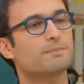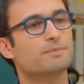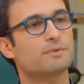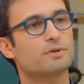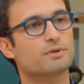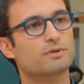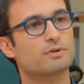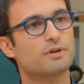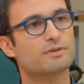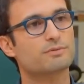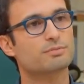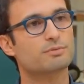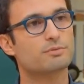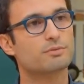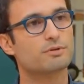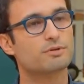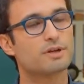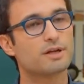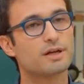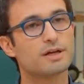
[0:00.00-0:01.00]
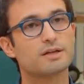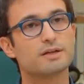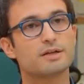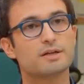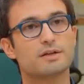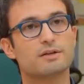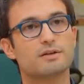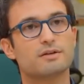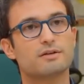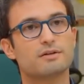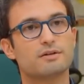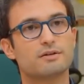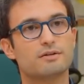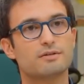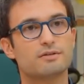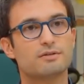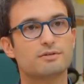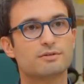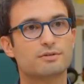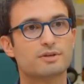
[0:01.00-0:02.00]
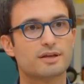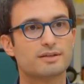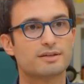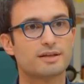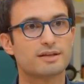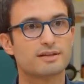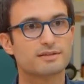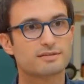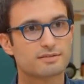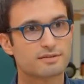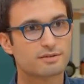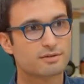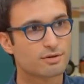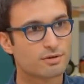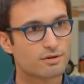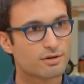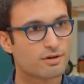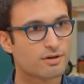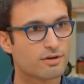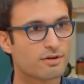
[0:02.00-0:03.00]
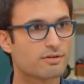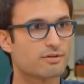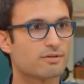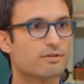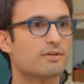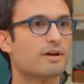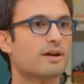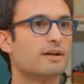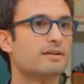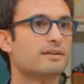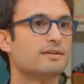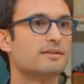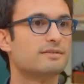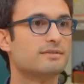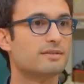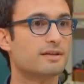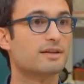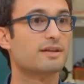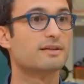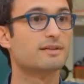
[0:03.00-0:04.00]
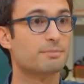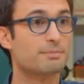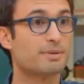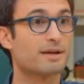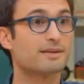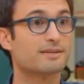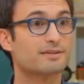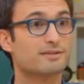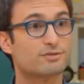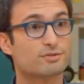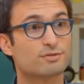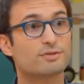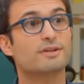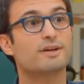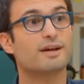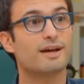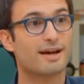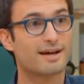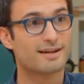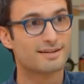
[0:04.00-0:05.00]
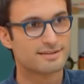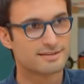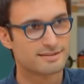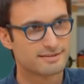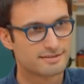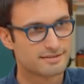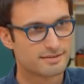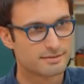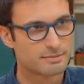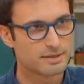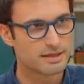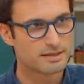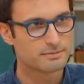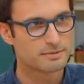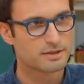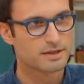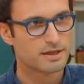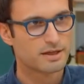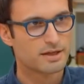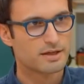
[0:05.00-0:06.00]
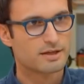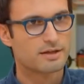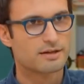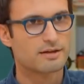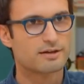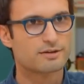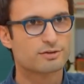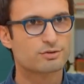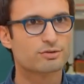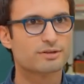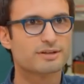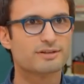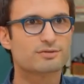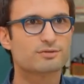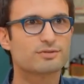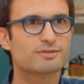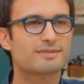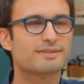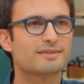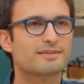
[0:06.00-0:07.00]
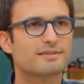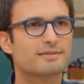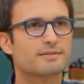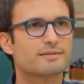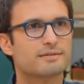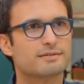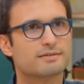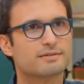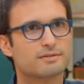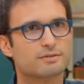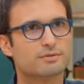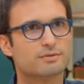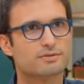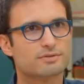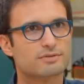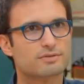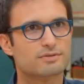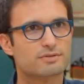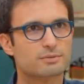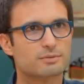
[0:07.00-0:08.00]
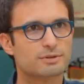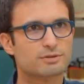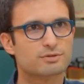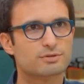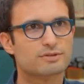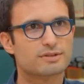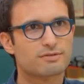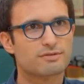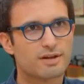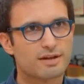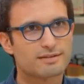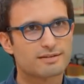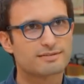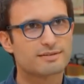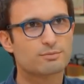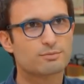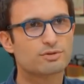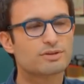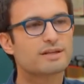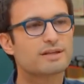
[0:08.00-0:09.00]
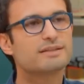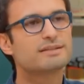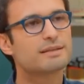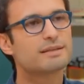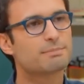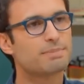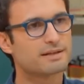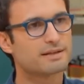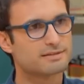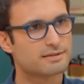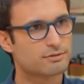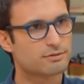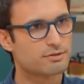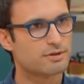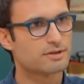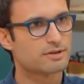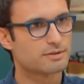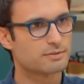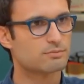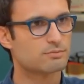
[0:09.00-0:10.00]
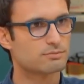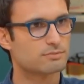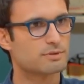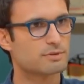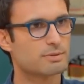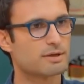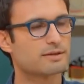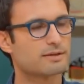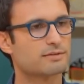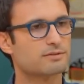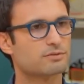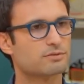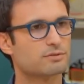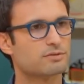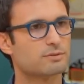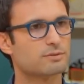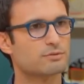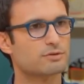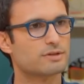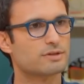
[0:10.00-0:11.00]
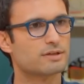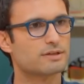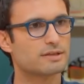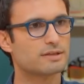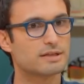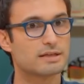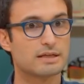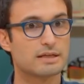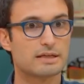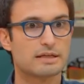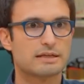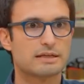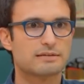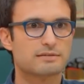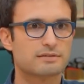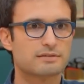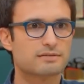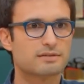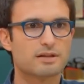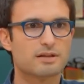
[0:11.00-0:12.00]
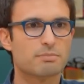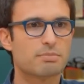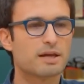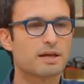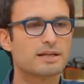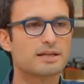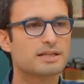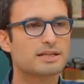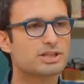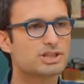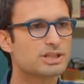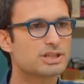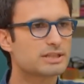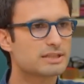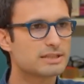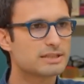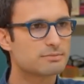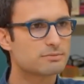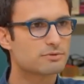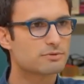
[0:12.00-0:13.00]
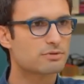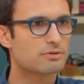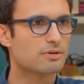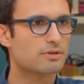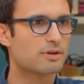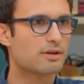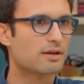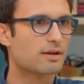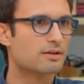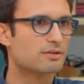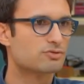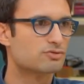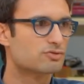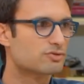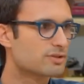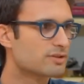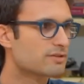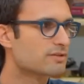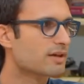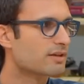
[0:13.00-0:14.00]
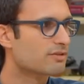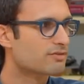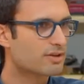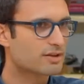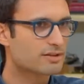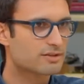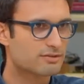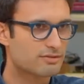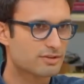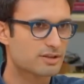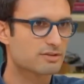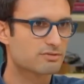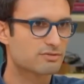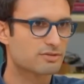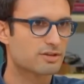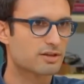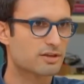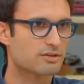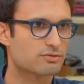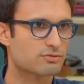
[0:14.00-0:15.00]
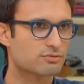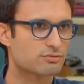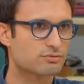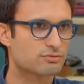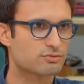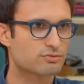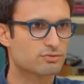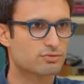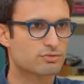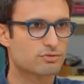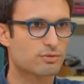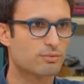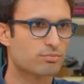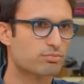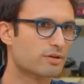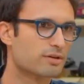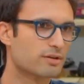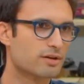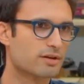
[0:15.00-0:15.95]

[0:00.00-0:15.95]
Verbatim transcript: à ce moment-là. le cas d'Alexis Kohler à l'Élysée, il a été perquisitionné à l'Élysée même. donc, est-ce que c'est si on met de côté ces modalités particulières des, perquisitions simultanées, est-ce que ce n'est pas illégitime que la justice aille faire des vérifications sur de l'emploi de